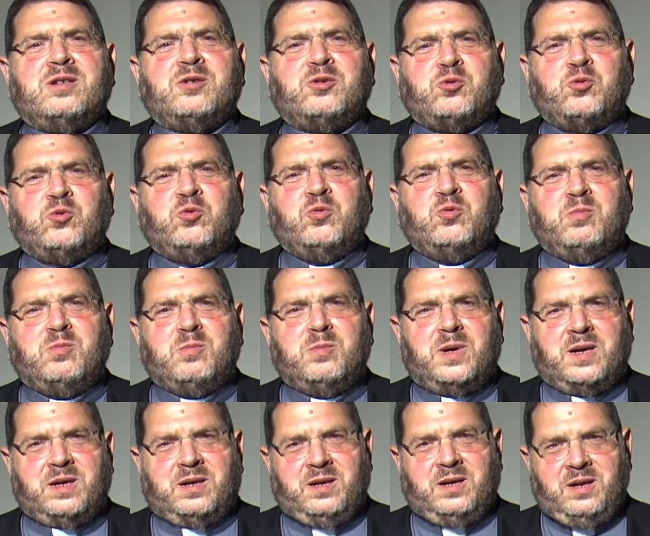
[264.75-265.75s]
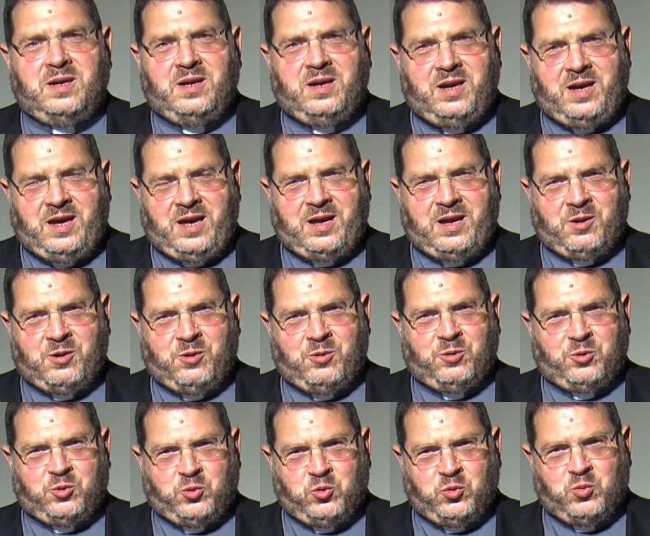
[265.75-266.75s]
sum ergo
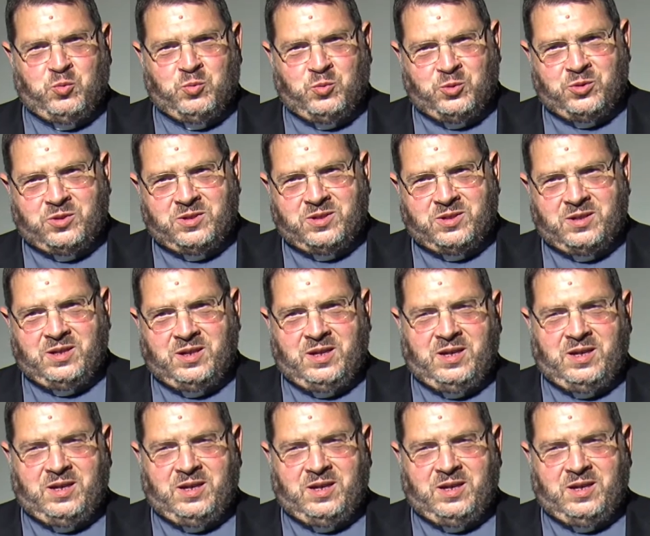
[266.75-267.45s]
sumus,